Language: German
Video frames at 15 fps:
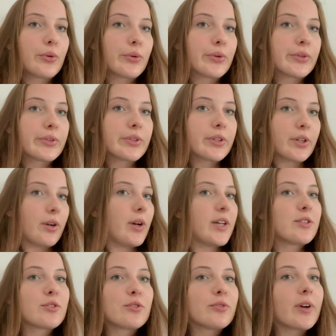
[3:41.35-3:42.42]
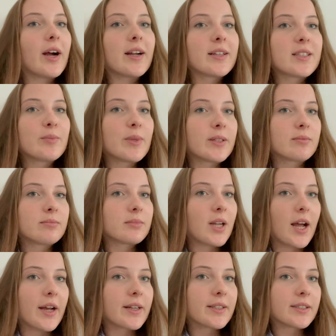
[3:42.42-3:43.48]
Und genau, also so Fragen, die
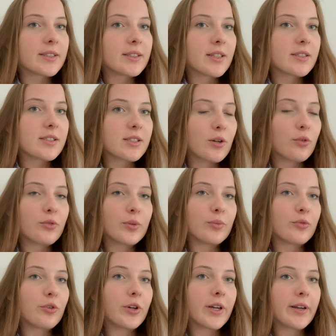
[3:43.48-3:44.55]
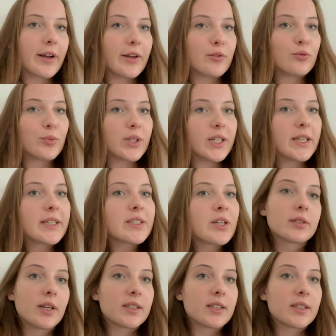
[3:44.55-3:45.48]
man eigentlich ja sich auch im Vorhinein überlegt.